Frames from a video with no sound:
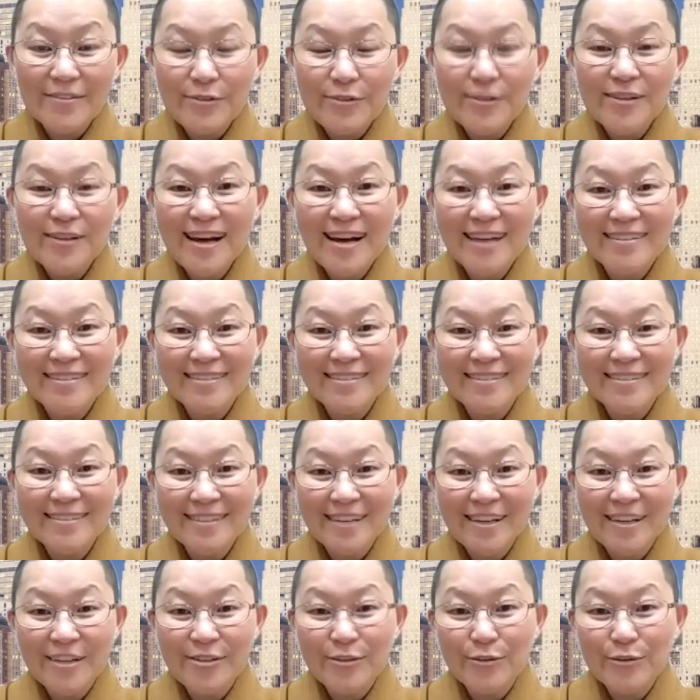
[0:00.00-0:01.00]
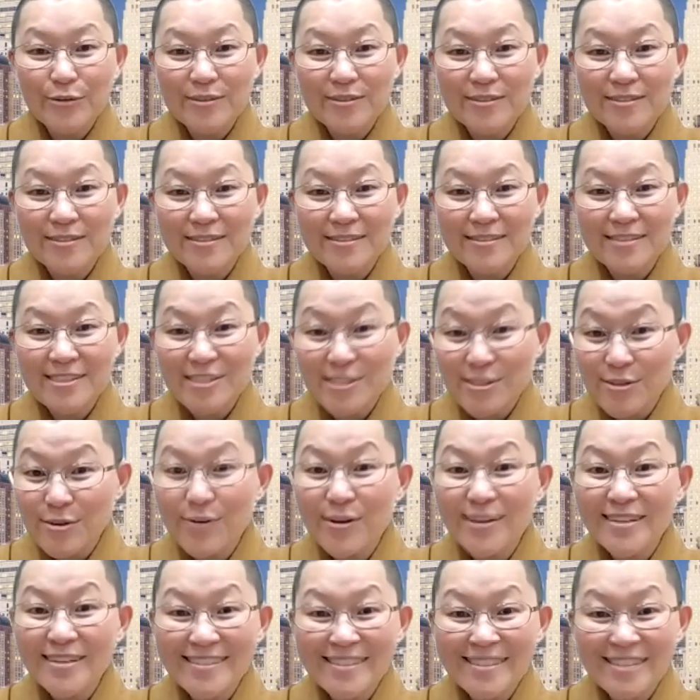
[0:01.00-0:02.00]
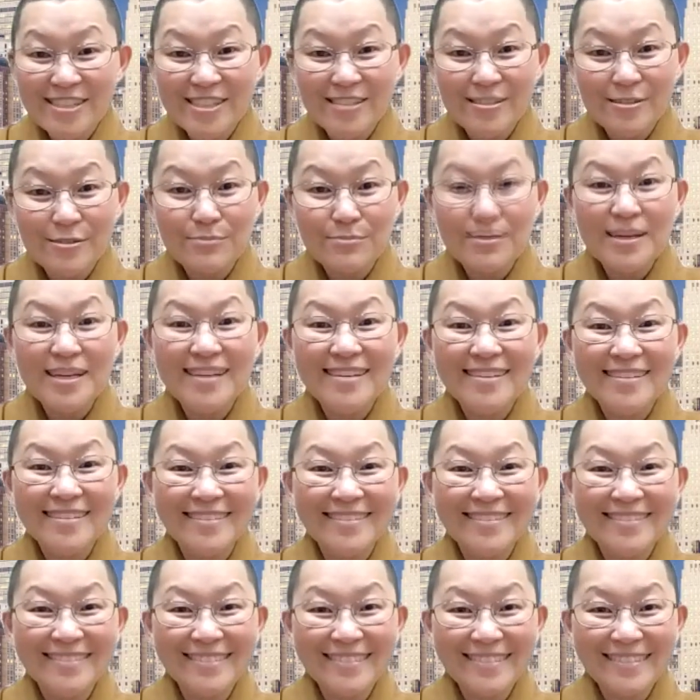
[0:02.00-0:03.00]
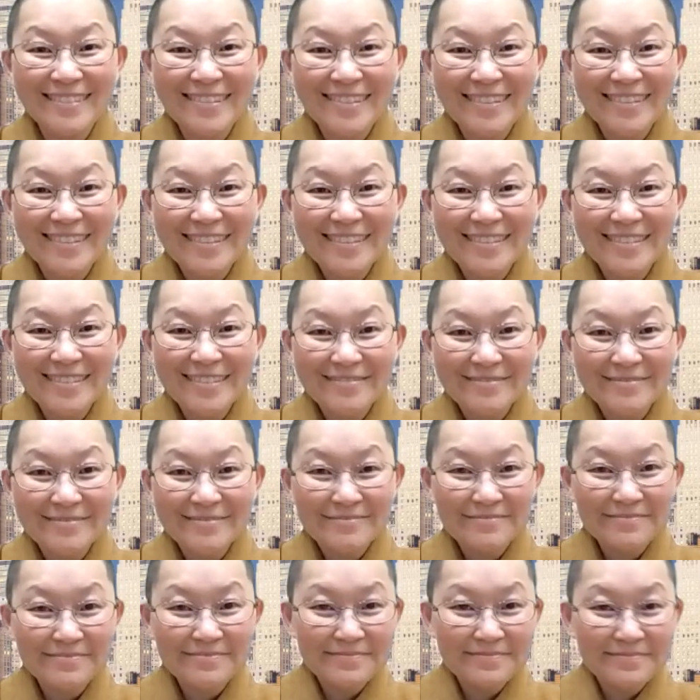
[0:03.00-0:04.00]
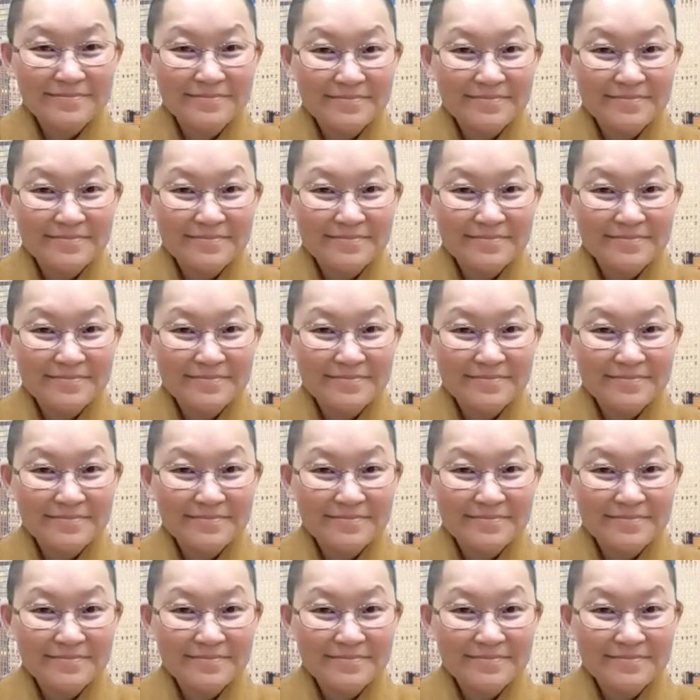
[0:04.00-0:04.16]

蕴含了很多的智慧与慈悲。是，